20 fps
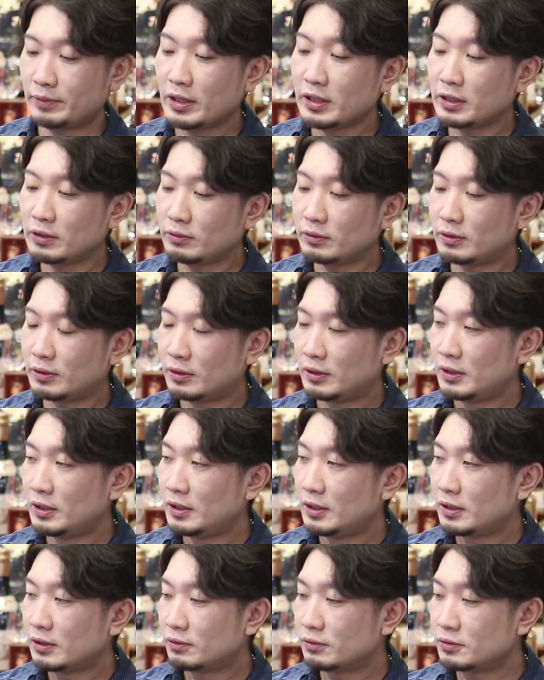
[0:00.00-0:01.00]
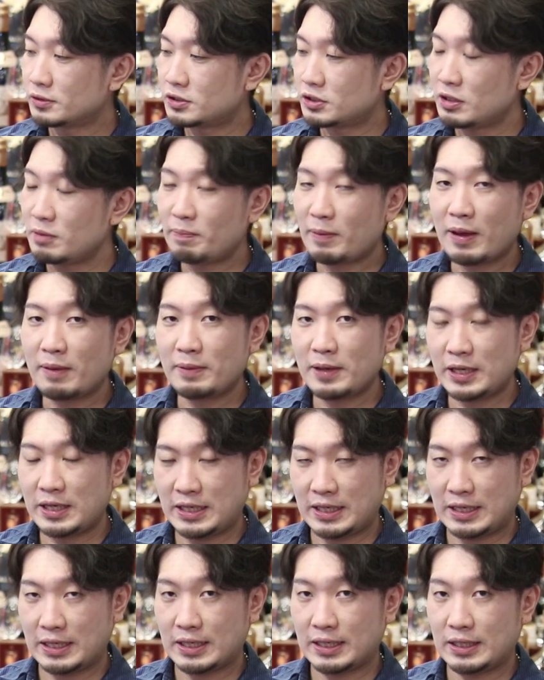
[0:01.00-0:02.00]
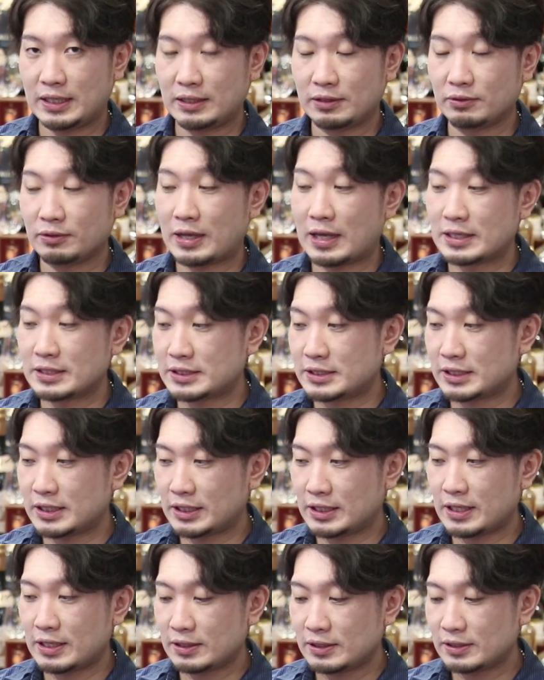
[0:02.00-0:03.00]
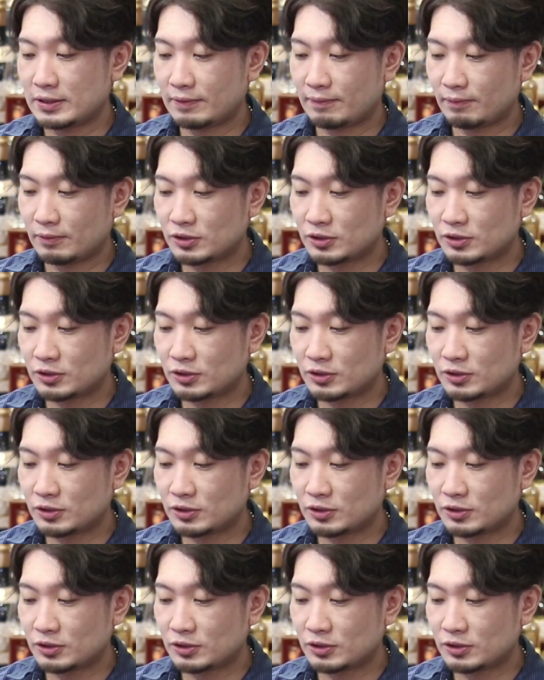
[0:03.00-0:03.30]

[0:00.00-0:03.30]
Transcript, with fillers: だけど、このジュニパーベリーの感じがね、